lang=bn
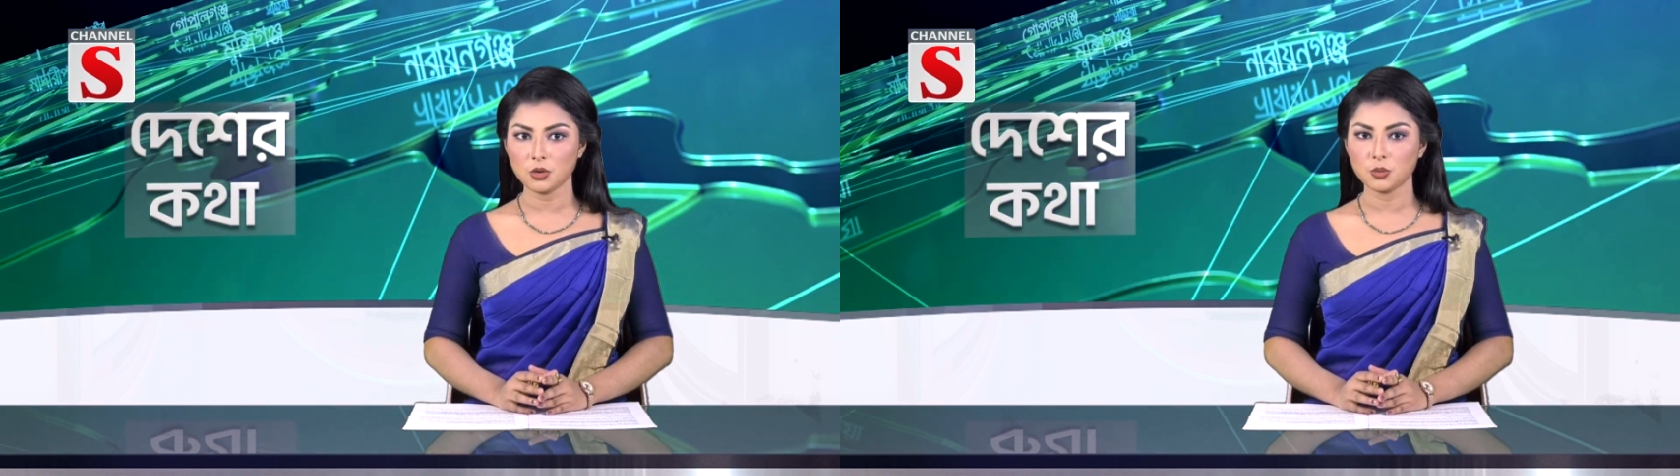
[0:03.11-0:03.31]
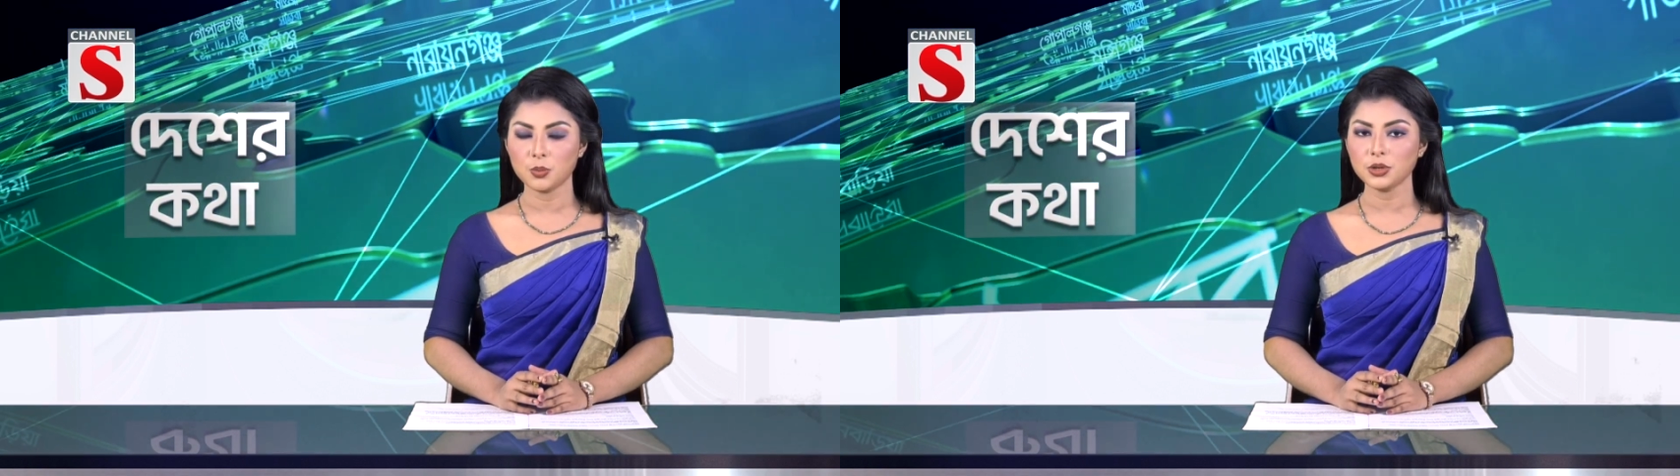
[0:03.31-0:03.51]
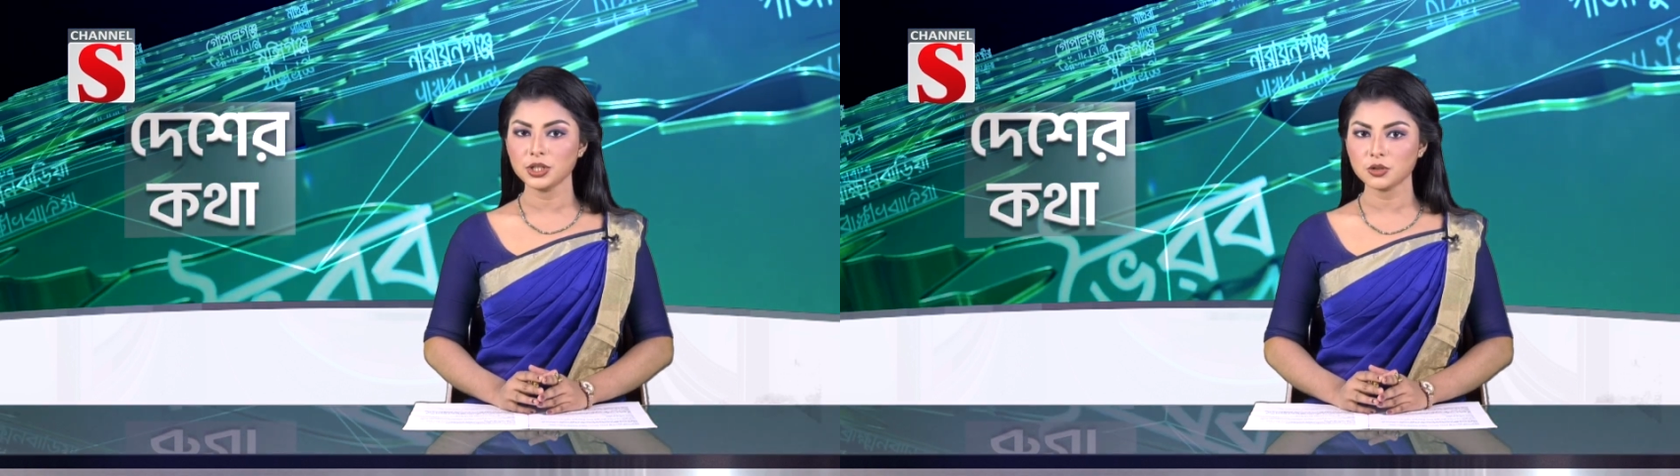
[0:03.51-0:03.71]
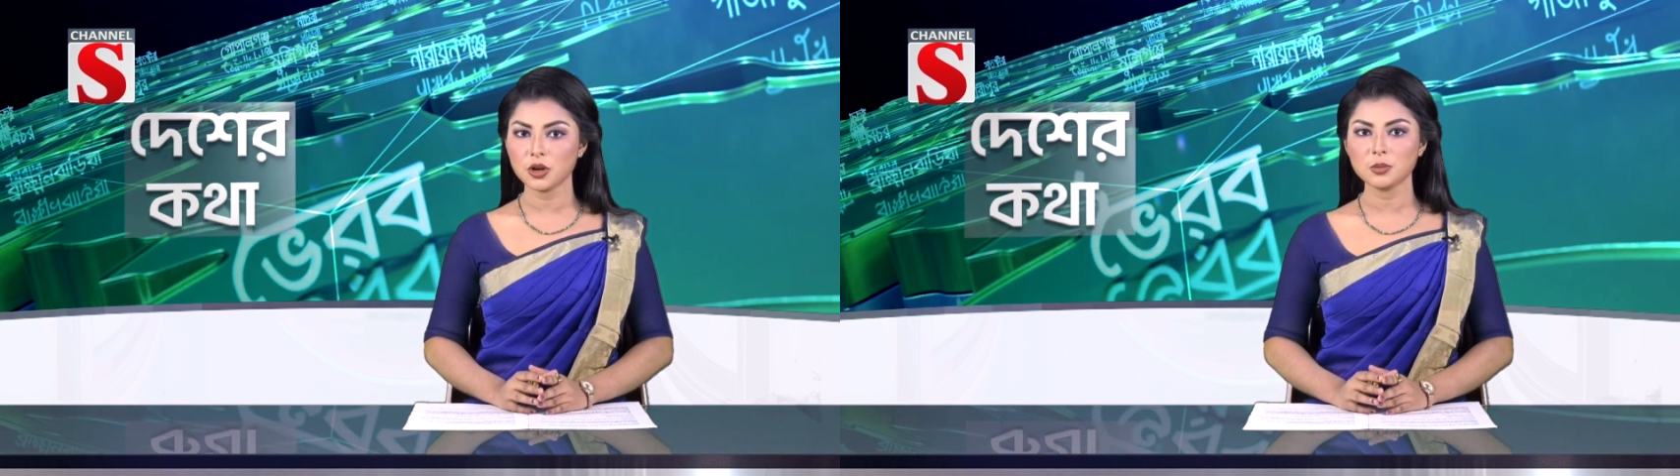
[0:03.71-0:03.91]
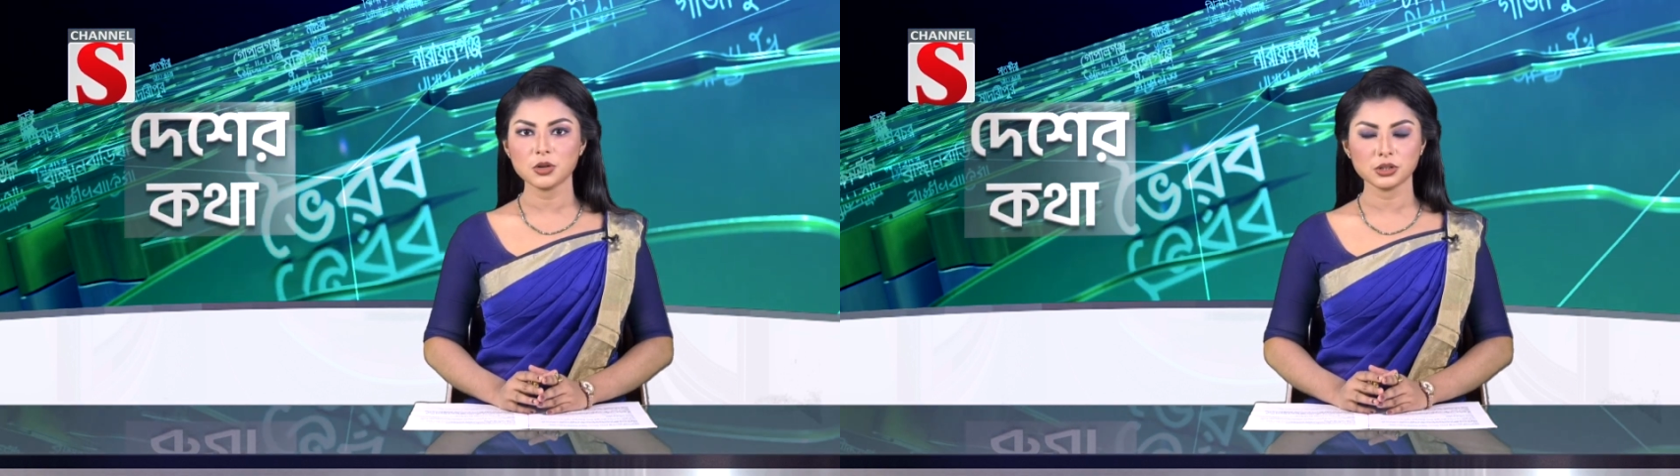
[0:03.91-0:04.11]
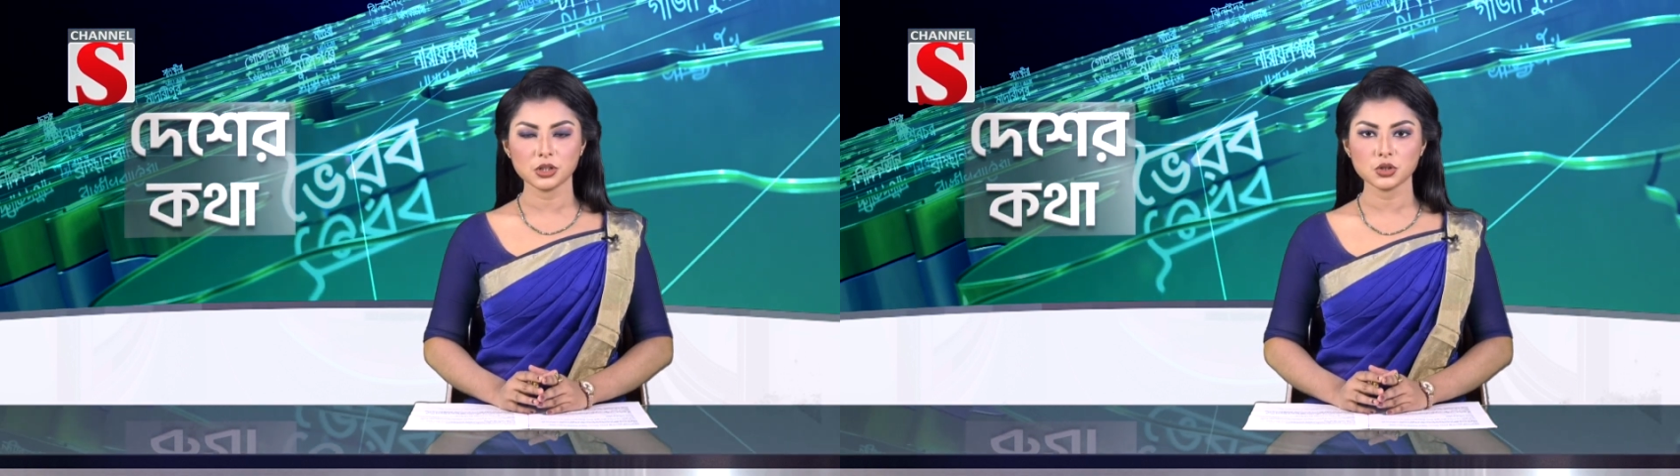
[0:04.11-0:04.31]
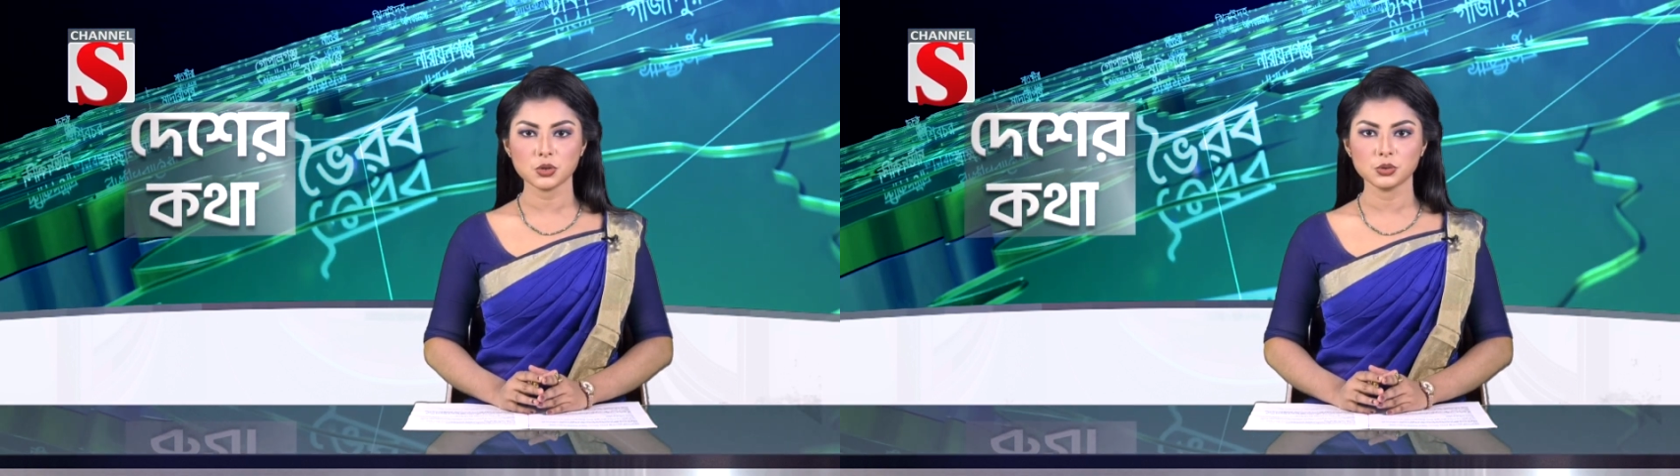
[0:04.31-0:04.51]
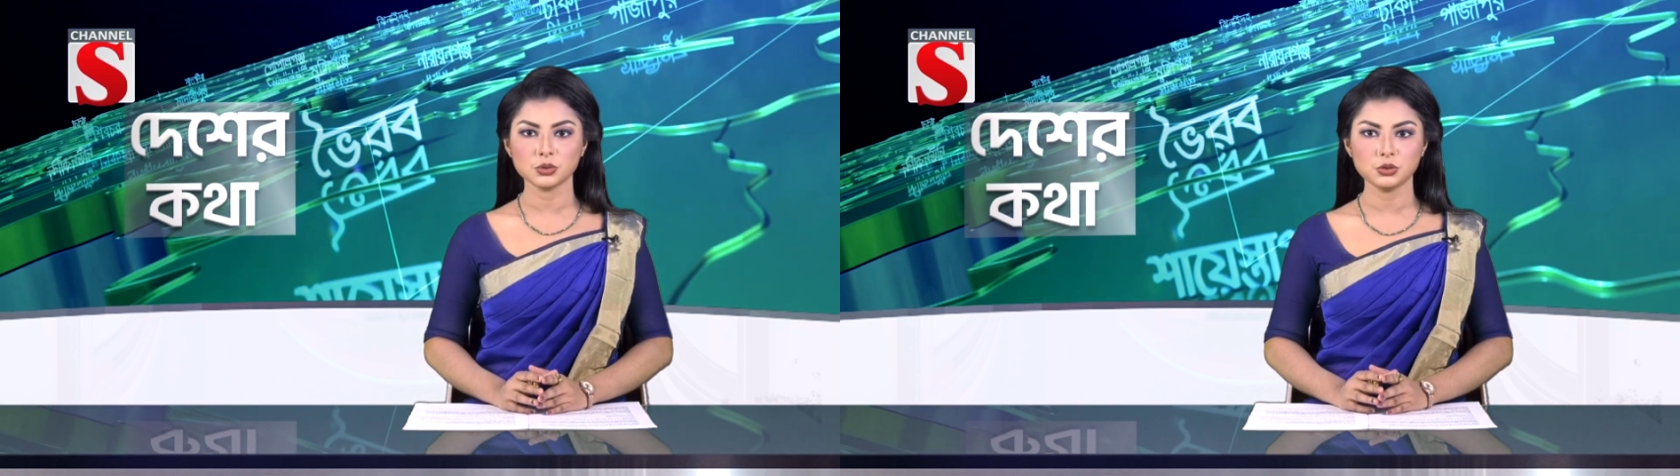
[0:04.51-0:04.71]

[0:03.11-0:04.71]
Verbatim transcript: ও পুলিশ কর্মকর্তা সহ